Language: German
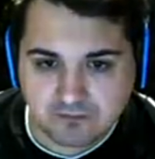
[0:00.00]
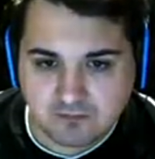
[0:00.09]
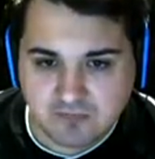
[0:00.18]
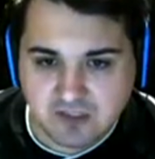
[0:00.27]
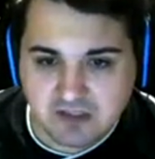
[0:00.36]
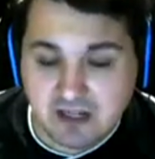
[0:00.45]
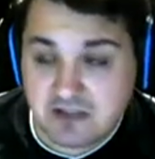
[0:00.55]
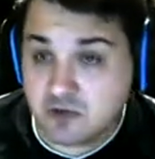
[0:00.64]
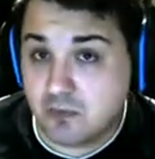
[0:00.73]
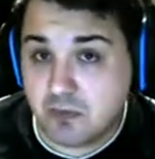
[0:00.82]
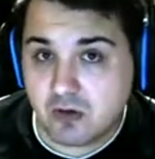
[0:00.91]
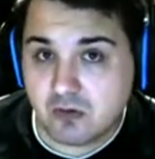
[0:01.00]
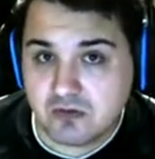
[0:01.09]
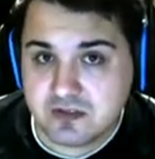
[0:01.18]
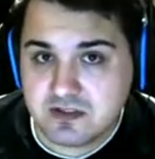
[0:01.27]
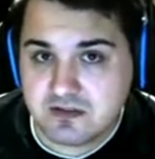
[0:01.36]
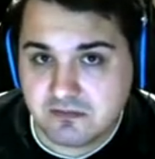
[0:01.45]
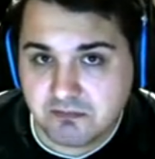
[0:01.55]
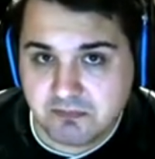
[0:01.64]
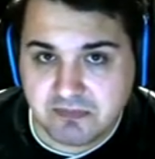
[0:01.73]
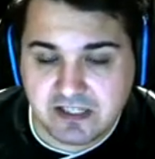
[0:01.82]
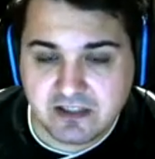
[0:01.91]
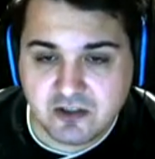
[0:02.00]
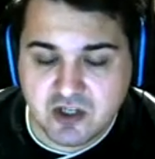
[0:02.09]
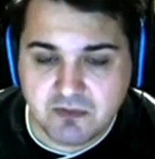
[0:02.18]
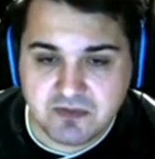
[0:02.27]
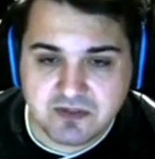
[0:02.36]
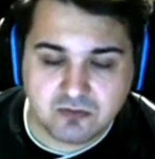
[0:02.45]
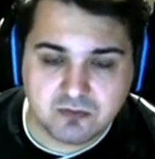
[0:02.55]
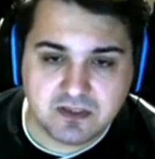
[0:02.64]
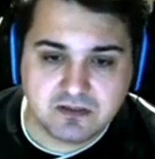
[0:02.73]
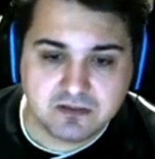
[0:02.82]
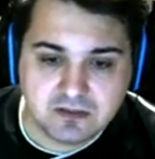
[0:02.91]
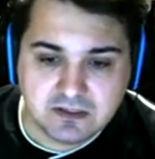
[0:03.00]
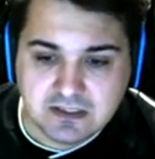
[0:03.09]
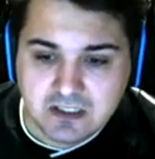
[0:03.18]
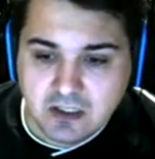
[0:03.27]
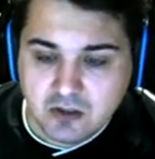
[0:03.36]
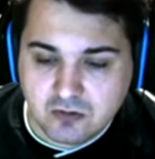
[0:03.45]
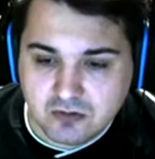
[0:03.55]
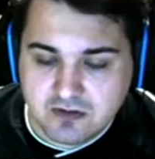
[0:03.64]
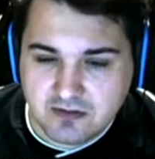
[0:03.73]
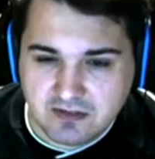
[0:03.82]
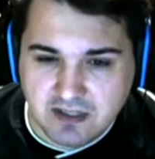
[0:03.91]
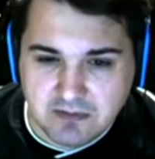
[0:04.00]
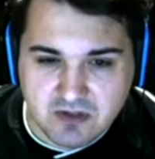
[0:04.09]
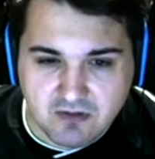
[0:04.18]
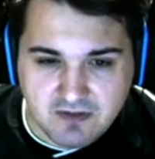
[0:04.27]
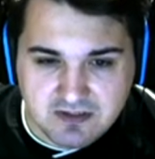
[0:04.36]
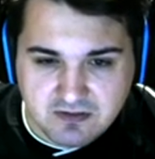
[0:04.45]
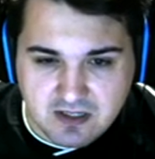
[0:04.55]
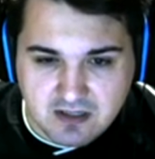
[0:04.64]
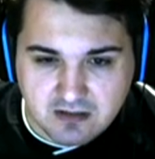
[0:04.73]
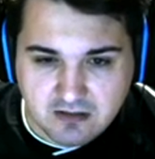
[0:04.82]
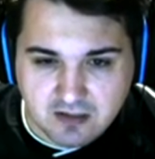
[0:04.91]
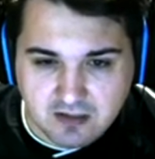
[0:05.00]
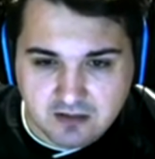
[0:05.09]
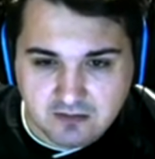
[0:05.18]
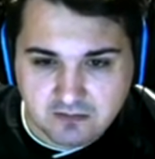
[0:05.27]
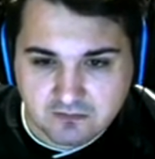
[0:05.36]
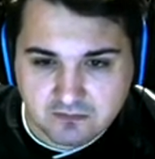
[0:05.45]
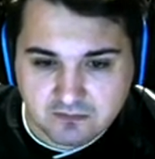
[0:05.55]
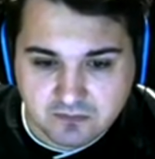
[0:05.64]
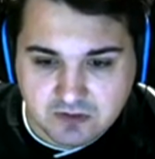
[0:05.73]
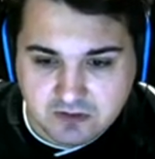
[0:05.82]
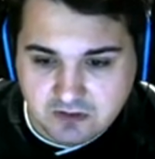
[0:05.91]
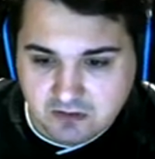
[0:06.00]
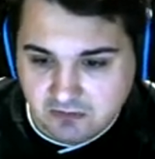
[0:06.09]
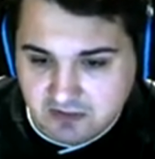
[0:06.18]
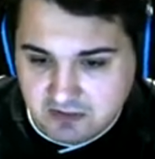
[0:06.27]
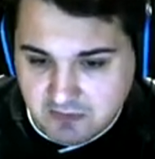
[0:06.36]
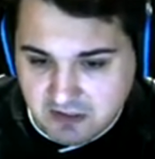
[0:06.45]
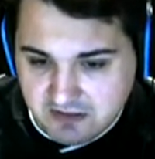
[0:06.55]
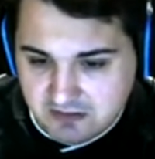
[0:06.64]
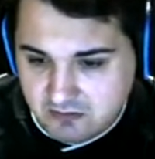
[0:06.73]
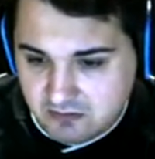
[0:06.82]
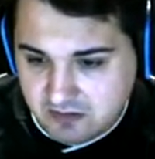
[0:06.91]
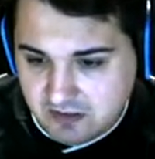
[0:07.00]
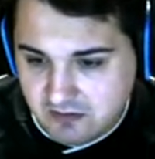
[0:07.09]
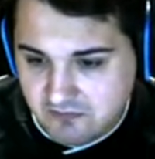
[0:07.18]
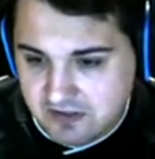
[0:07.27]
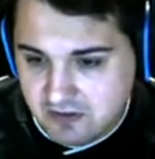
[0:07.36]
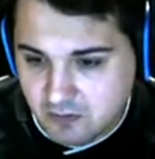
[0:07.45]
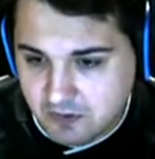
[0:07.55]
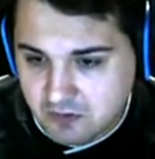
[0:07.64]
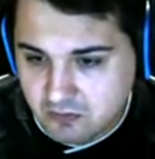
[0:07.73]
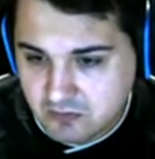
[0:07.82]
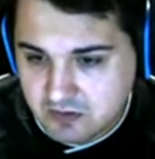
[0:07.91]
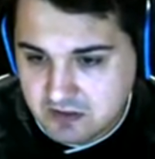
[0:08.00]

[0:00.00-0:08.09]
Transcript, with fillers: Also Ballons, technisch haben sie es so gemacht. Gut, gibt's noch was zu sagen? Nee, ne? Warte mal, ich, ich kann vielleicht nochmal gucken hier,